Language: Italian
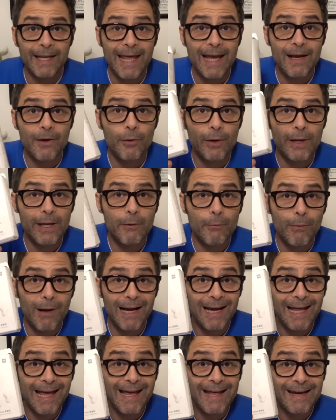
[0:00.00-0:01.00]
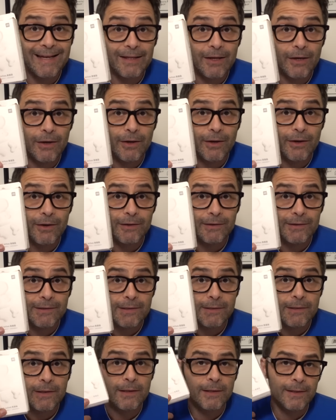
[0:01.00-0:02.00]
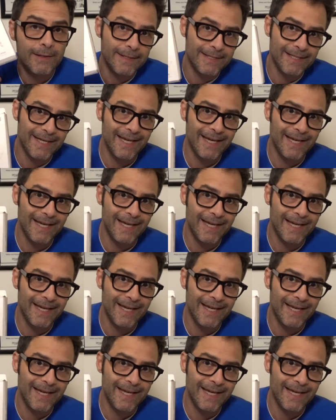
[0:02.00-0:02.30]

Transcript: Ed eccole qua le AirDot.